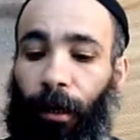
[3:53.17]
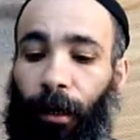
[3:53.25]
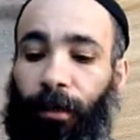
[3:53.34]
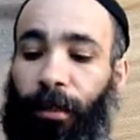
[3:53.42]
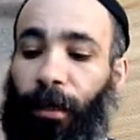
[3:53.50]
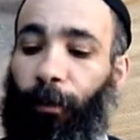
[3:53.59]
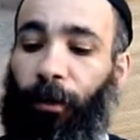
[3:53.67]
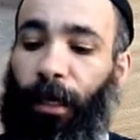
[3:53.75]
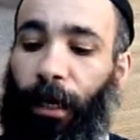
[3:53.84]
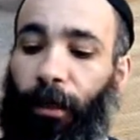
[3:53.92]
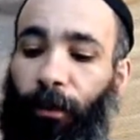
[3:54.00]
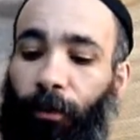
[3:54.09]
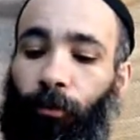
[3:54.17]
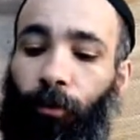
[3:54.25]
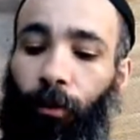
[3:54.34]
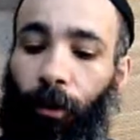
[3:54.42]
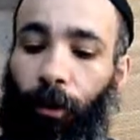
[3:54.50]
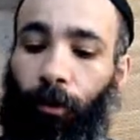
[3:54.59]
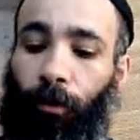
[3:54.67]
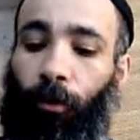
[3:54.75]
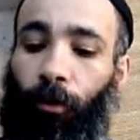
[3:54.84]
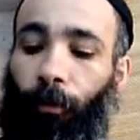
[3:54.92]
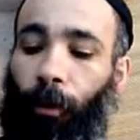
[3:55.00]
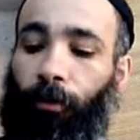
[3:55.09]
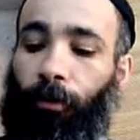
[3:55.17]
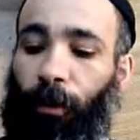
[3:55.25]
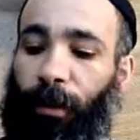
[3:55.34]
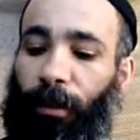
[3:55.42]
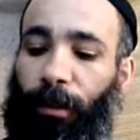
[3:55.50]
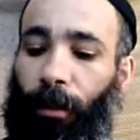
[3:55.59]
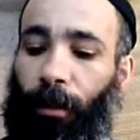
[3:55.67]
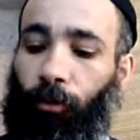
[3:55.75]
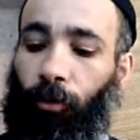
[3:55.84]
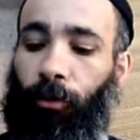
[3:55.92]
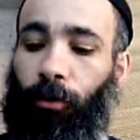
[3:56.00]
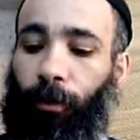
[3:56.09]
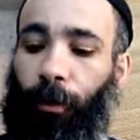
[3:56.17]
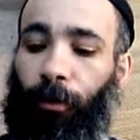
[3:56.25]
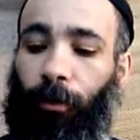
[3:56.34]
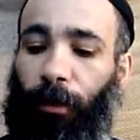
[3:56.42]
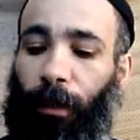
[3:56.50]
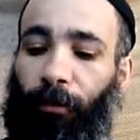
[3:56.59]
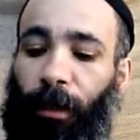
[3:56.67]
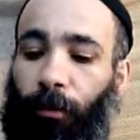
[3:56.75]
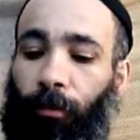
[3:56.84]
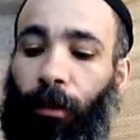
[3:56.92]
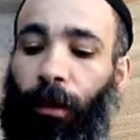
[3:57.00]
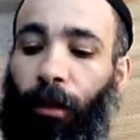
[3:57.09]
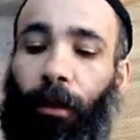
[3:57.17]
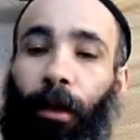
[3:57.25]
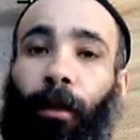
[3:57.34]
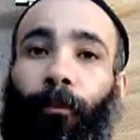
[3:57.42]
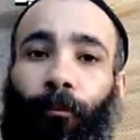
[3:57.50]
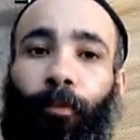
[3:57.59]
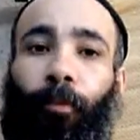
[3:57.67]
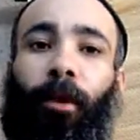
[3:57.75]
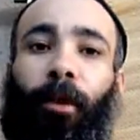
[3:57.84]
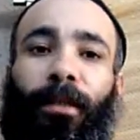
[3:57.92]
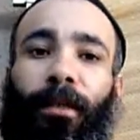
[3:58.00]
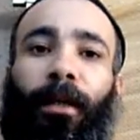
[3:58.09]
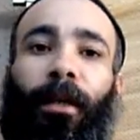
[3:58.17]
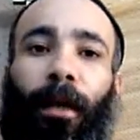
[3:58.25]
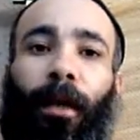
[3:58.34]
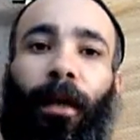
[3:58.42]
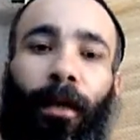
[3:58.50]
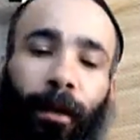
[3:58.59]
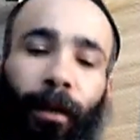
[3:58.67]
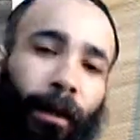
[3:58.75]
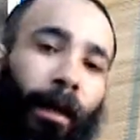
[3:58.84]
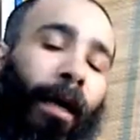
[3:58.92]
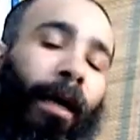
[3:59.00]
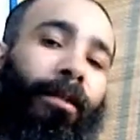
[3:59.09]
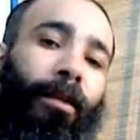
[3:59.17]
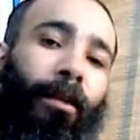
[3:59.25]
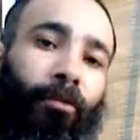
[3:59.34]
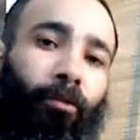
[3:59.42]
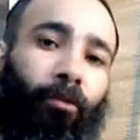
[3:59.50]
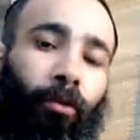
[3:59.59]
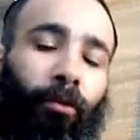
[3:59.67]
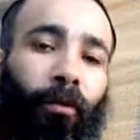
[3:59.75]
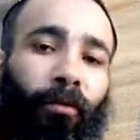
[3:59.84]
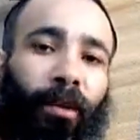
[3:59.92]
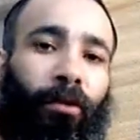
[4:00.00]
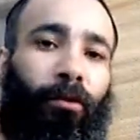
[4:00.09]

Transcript: Et c'est pour ça qu'il nous demande de rester un jour supplémentaire avec lui pour essayer, grâce à ce jour de fête